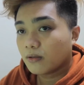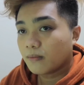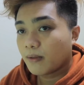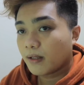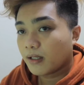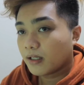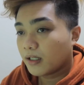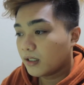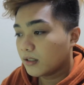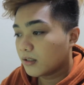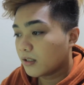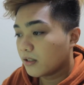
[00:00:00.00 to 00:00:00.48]

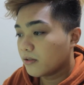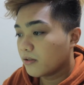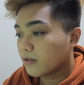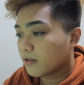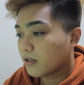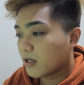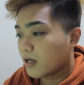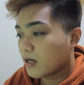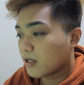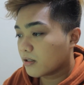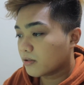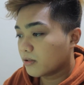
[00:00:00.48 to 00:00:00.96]
makikita niyo
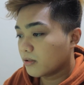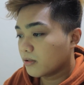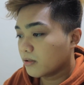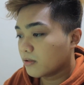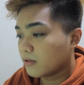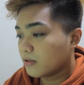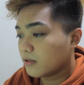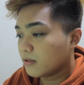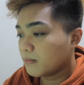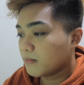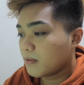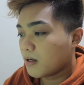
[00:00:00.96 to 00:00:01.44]
yung reaction ko
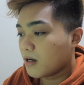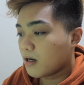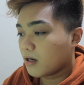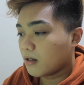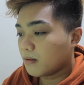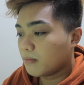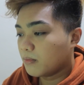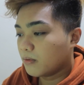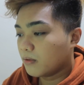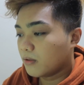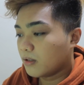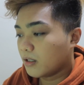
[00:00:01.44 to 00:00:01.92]
diyan mga
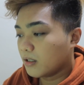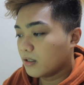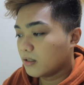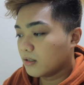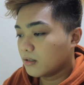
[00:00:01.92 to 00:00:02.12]
kabuga.